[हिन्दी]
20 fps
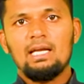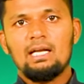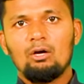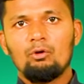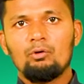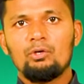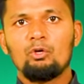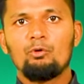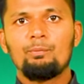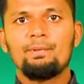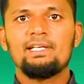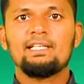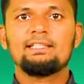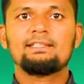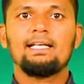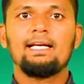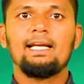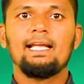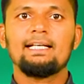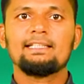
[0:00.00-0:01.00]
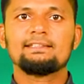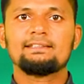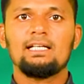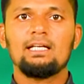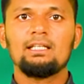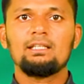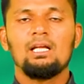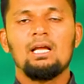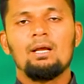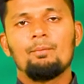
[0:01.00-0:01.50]
एक और न्यू बिजनेस आइडिया के
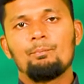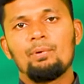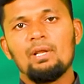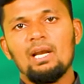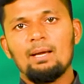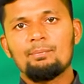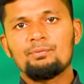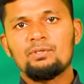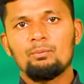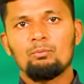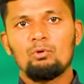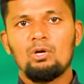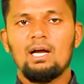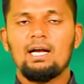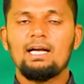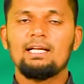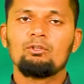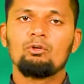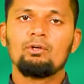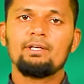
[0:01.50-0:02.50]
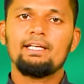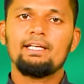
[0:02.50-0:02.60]
साथ फिर आपसे मुलाकात